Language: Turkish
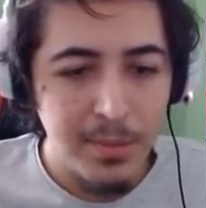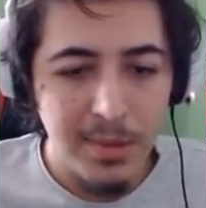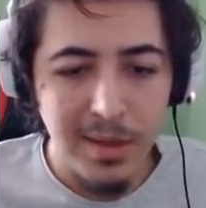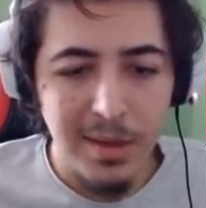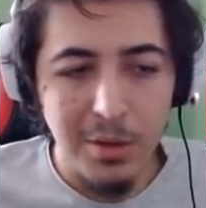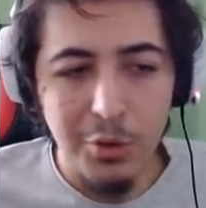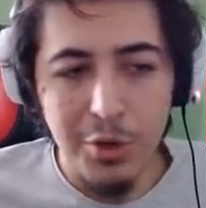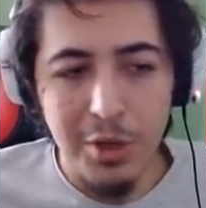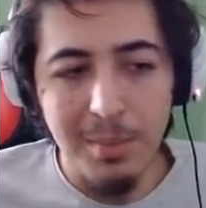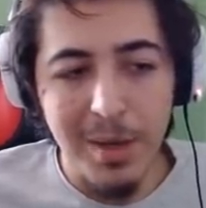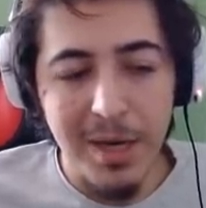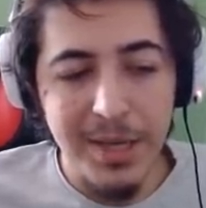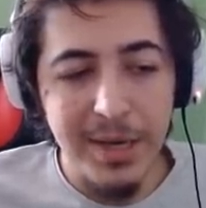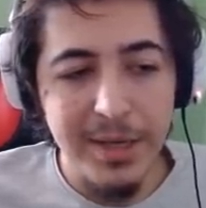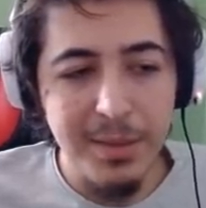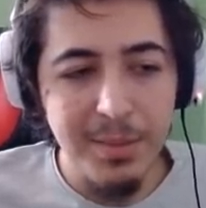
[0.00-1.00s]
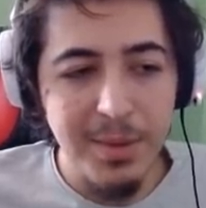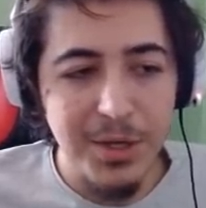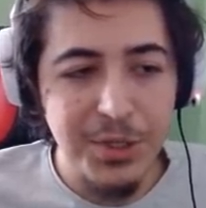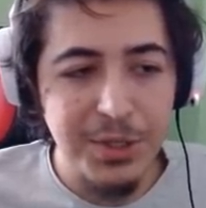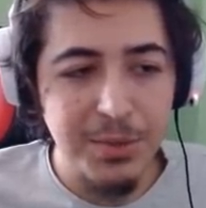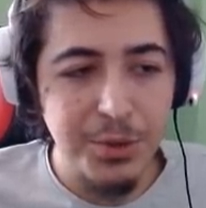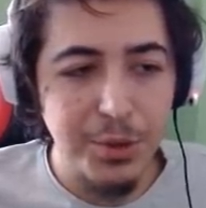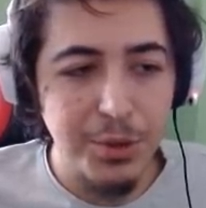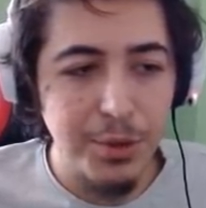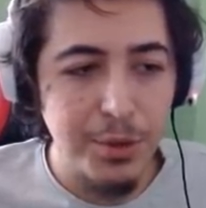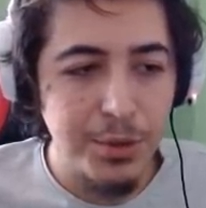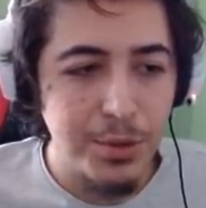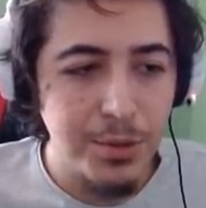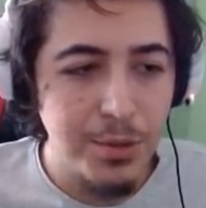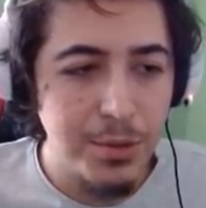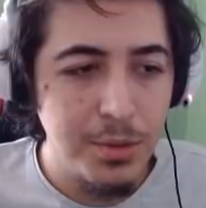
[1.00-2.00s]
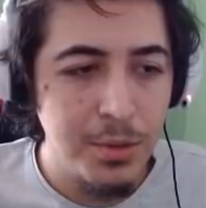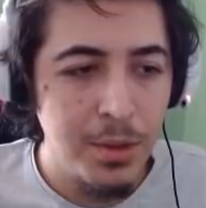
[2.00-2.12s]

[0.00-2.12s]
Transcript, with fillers: Yani oyuna bayağı iyi başlamış oluyorsunuz.